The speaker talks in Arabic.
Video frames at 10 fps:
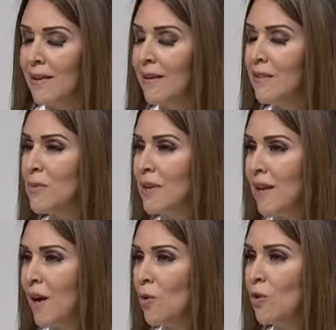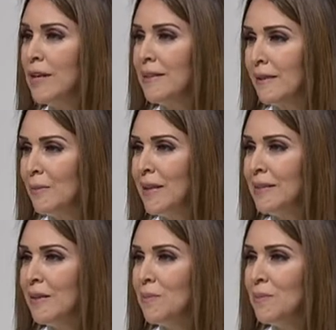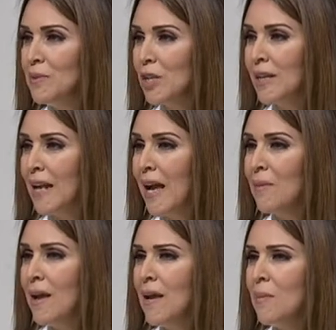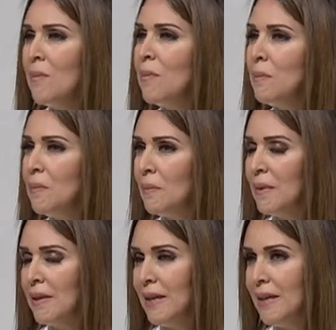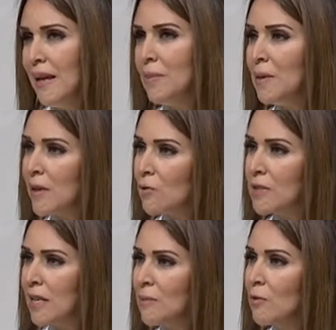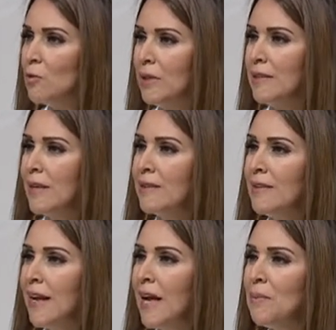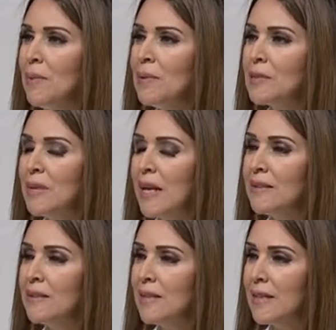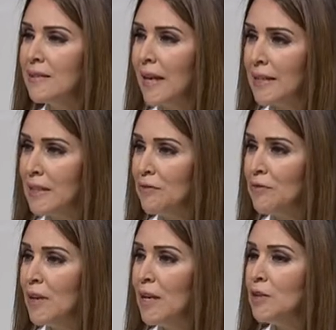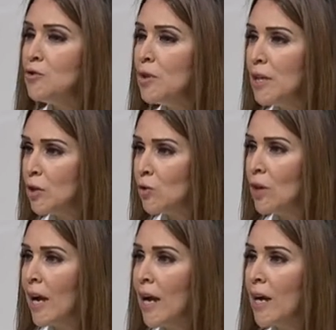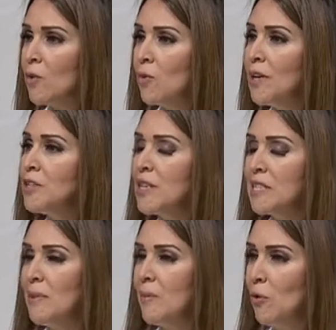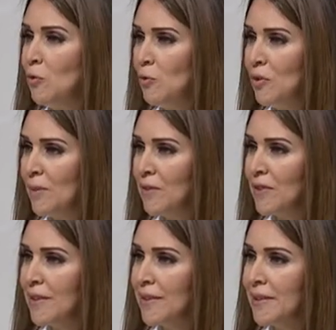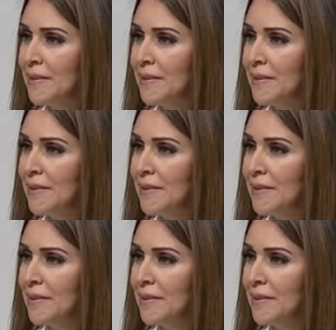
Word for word: الهضميه او قرحه المعده بشكل عام يعني قبل ما نوصل لموضوع التغذيه حابه بس من حضرتك تعريف شو هي القرحه وايش اسباب حدوثها من فضلك